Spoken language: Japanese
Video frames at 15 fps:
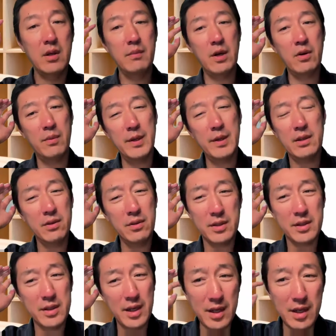まあ、コメント
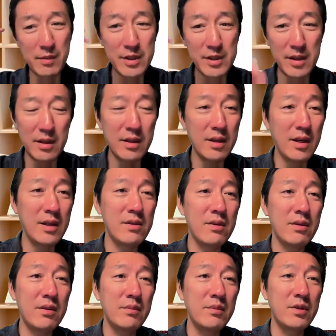したら、まあ、絶対
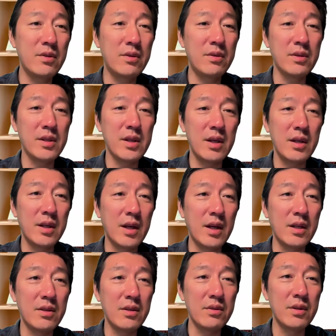その向こうをさらに
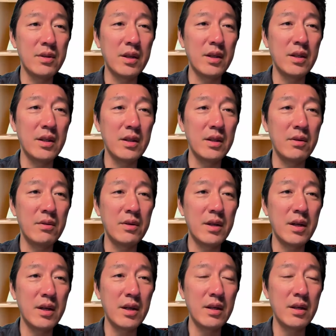感情的になってよ
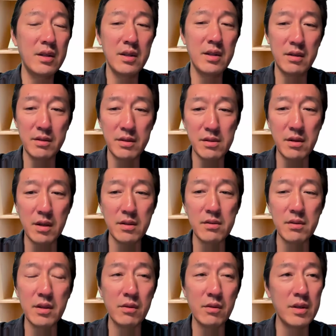り過激になるリスクがあるんですよね。